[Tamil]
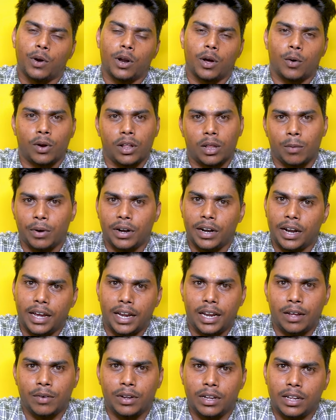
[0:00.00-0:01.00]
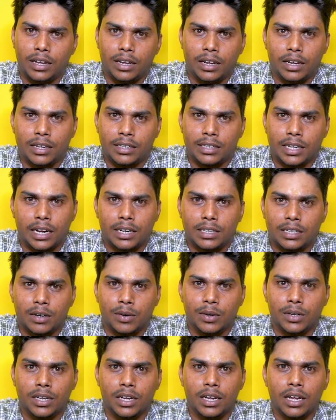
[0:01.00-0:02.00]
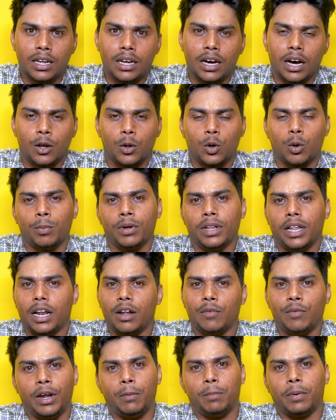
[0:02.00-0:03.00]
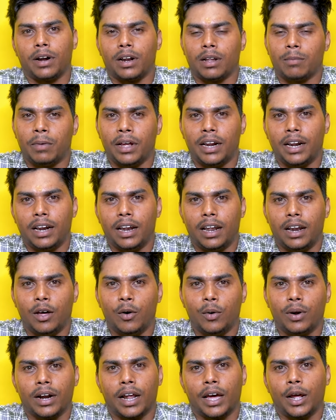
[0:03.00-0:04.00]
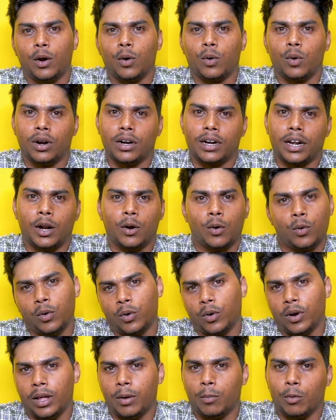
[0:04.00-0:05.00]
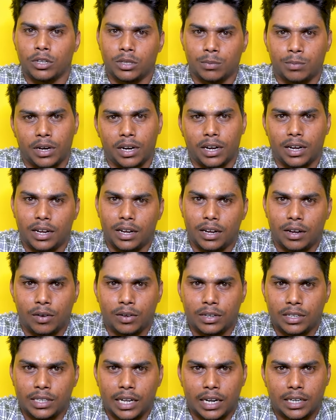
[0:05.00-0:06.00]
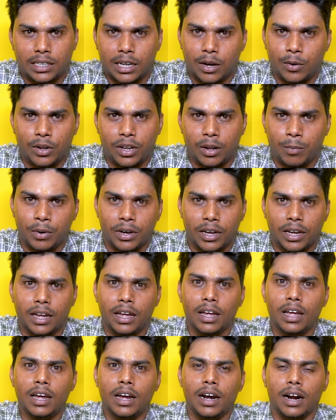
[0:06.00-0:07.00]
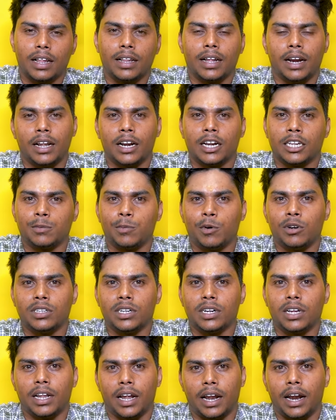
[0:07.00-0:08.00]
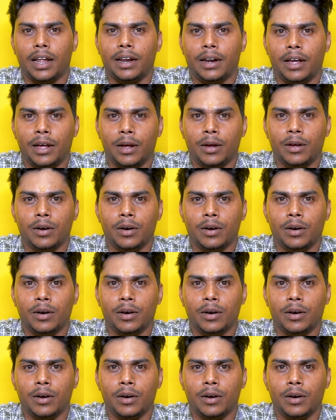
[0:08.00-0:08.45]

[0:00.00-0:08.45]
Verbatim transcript: போட்டால் கூட நமக்கு டெய்லி வந்து சேல்ஸ் ஆகுது அது ரொம்ப நேரம் வெயிட் பண்ணுற மாதிரி இல்லை இல்லை ஒரு நைன் ஓ கிளாக் டென் ஓ க்ளோக்குள்ளே மொத்தமாக சேல்ஸ் ஆகுது நமக்கு ஆனால் நல்ல ரெஸ்பான்ஸ் இருக்குது நான்